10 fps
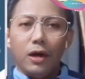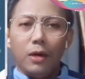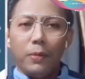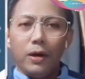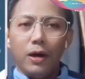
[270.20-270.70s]

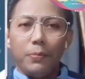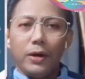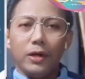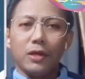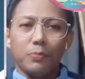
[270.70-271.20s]
At
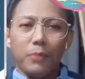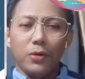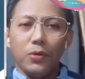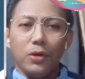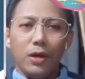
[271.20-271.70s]
pang-apat at
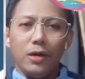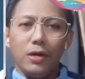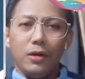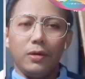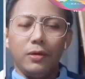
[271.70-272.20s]

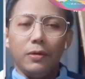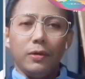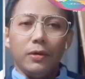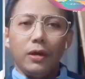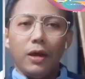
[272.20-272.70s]
panghuli
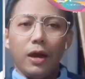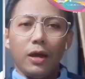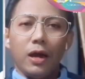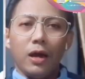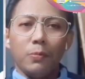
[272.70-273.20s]

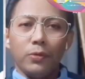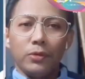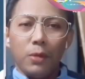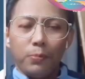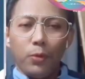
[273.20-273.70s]
Kinakailangan po
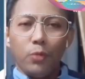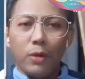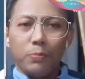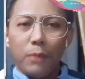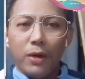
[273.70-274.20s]
din pong
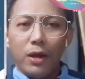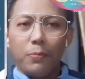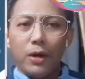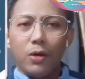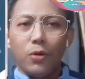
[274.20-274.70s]

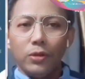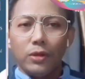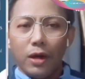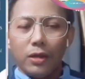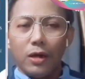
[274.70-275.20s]
magpa-verify ang
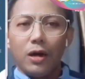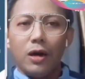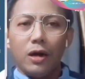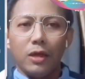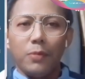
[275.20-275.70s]
kontrata
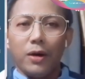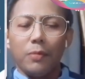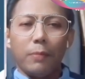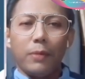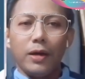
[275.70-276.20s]
ang ating
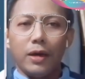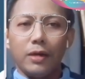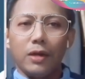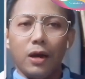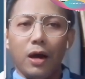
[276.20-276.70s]
mga
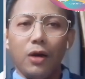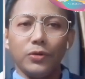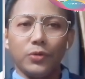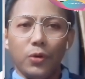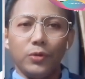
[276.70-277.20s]
kababayan na
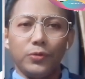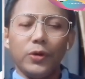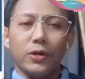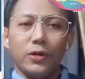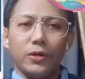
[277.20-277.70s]
household
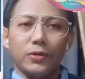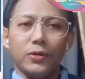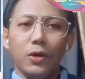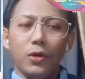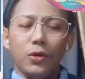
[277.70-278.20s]

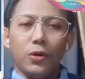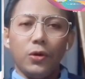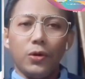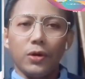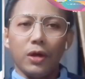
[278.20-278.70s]
workers
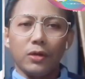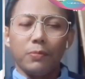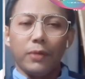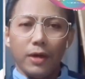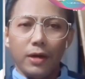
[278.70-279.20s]
or
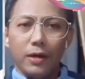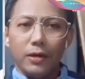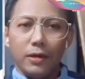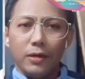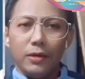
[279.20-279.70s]

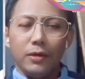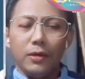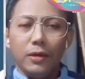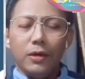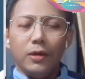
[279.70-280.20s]
kasambahay
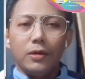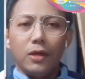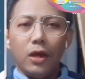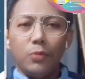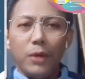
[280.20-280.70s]

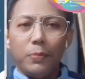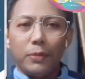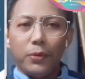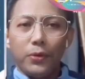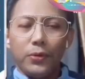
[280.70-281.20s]
na
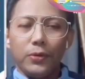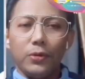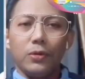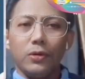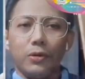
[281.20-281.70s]
lumipat po
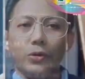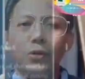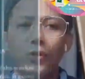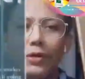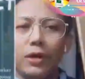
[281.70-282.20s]

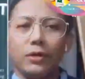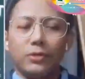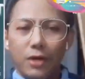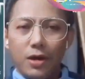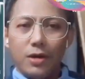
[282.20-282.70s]
or
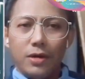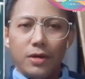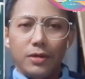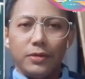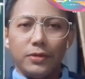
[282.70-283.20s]

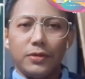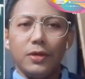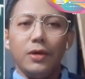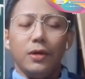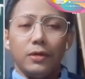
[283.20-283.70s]

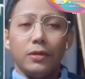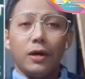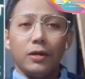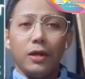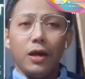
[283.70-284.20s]
nag-change
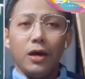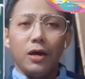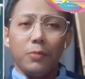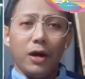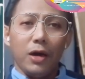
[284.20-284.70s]
ng
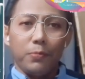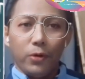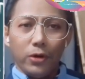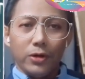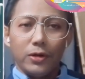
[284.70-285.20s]
kanilang mga
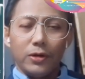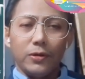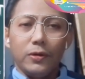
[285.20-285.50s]
employer